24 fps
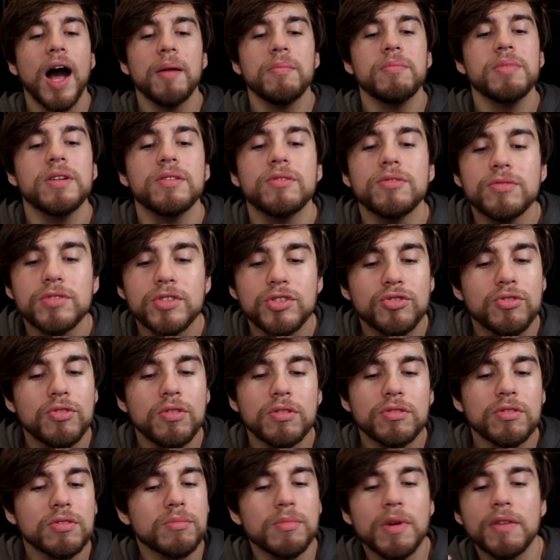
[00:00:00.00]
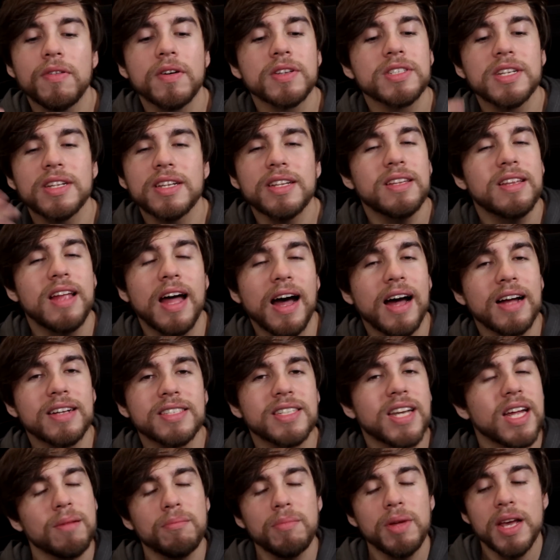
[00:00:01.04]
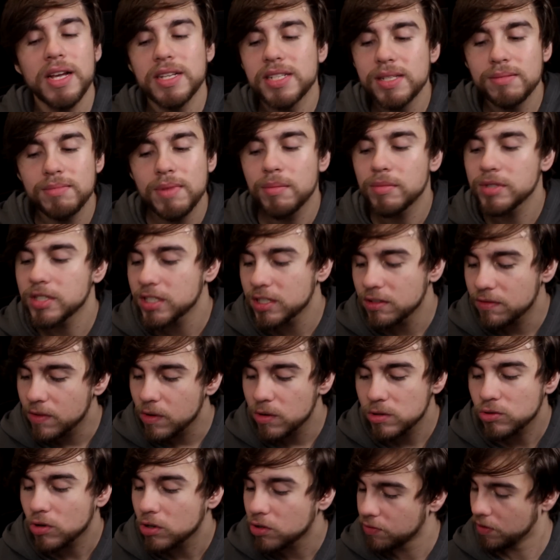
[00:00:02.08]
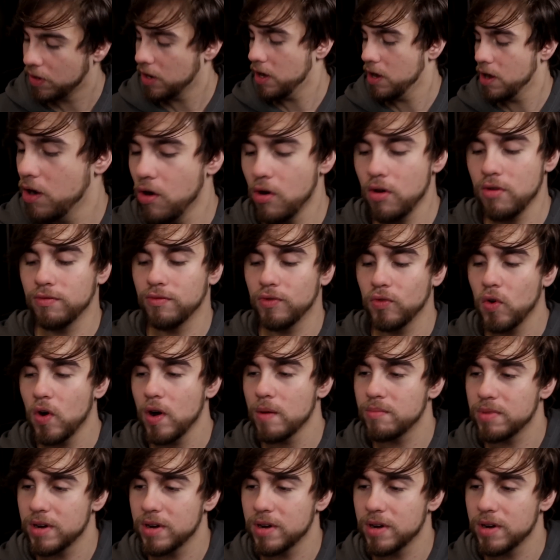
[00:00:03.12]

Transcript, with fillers: Abre o esgoto com uma facilidade, né? É bem assim mesmo. A gente vê o esgoto e fala, oh, vou